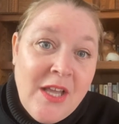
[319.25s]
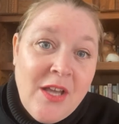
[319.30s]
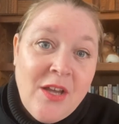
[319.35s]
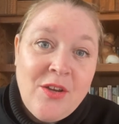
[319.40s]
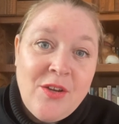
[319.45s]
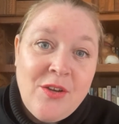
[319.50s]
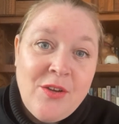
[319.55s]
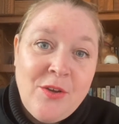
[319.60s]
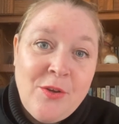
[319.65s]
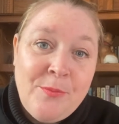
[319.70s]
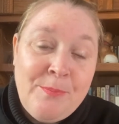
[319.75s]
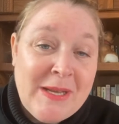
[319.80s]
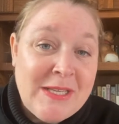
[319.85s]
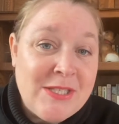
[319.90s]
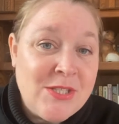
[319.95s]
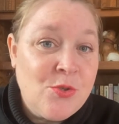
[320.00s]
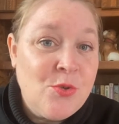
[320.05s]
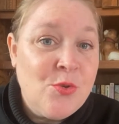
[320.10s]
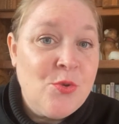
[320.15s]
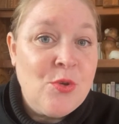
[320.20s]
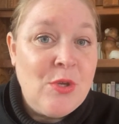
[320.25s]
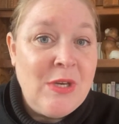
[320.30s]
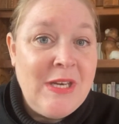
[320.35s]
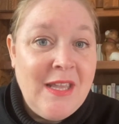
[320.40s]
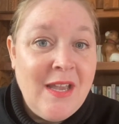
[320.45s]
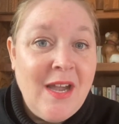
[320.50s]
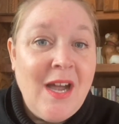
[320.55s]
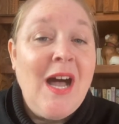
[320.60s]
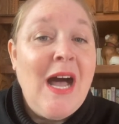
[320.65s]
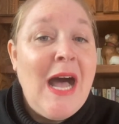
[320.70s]
euh, parce que les
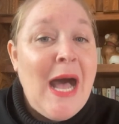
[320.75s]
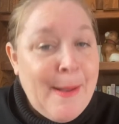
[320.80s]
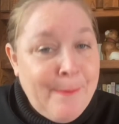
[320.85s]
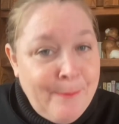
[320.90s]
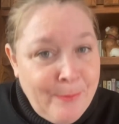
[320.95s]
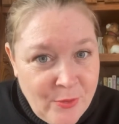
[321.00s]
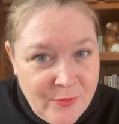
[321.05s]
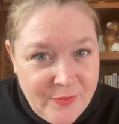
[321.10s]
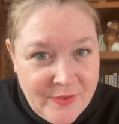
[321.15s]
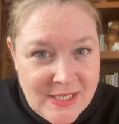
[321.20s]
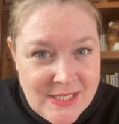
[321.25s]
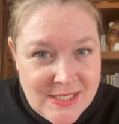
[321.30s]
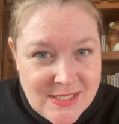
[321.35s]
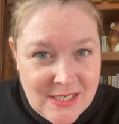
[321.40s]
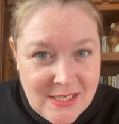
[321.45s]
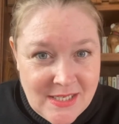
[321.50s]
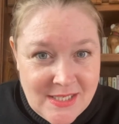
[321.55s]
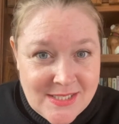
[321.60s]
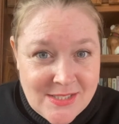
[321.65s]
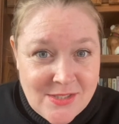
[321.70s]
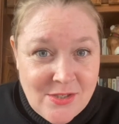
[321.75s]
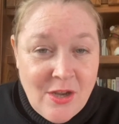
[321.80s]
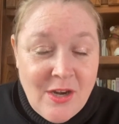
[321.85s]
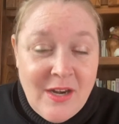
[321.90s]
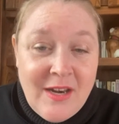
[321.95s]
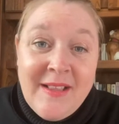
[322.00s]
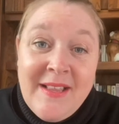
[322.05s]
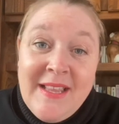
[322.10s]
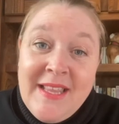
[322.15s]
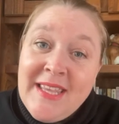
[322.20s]
rats appauvrissent les
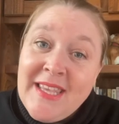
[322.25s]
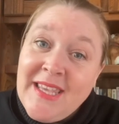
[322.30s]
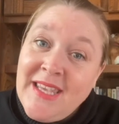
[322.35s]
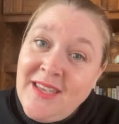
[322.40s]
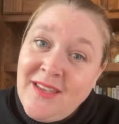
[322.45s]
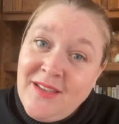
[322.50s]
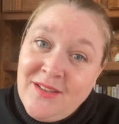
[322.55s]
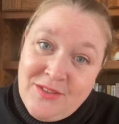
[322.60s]
sols et